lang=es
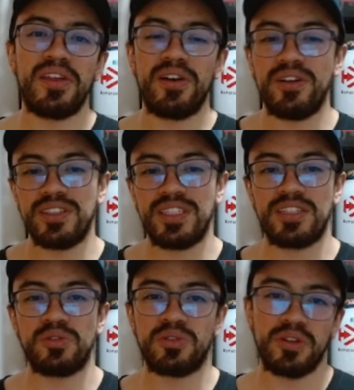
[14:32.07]
de hoy. Si
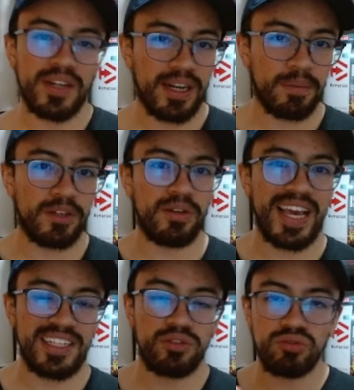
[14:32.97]
les gustó, regálenme un
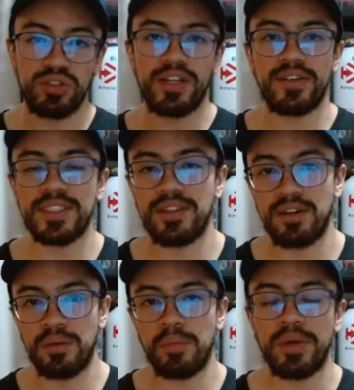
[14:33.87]
like, suscríbanse,
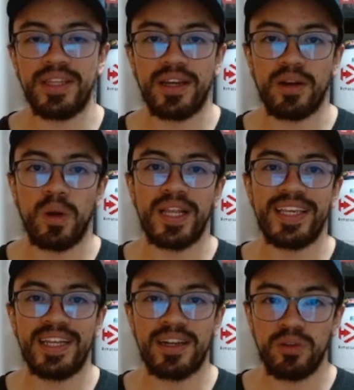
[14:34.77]
abajo pueden dejar
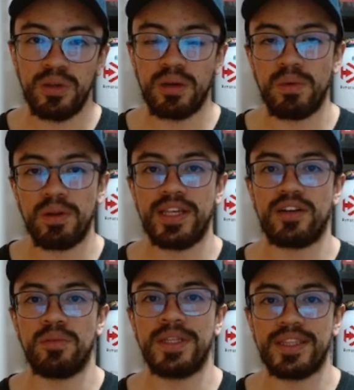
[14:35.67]
cualquier duda, cualquier
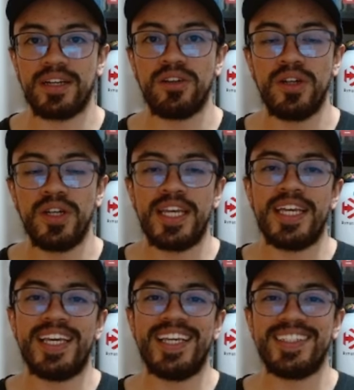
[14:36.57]
comentario.
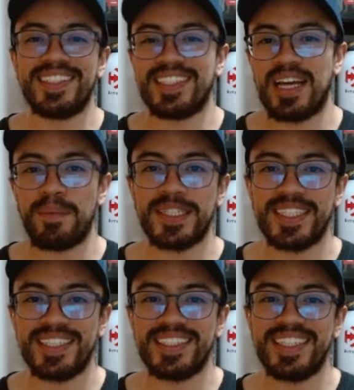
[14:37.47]
Y sin nada más
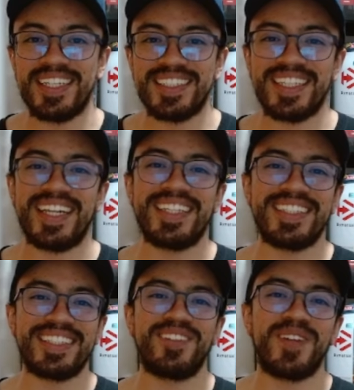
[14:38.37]
que decirles, les
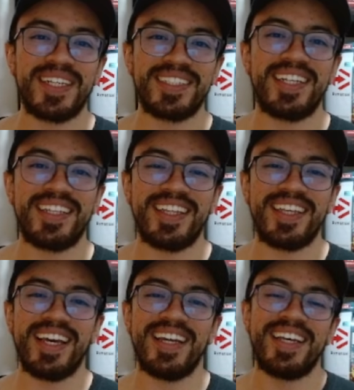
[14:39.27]
deseo un excelente
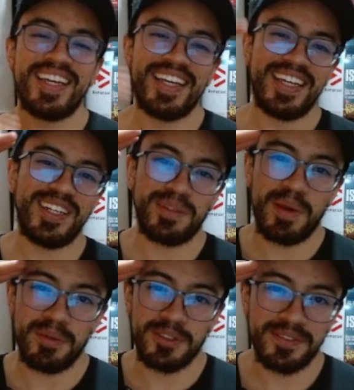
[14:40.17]
día y nos
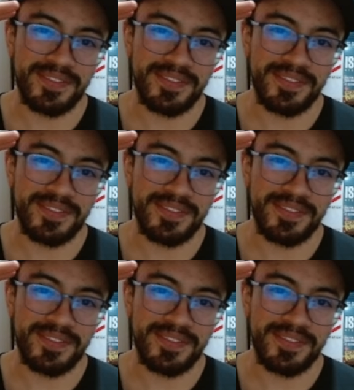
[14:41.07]
vemos.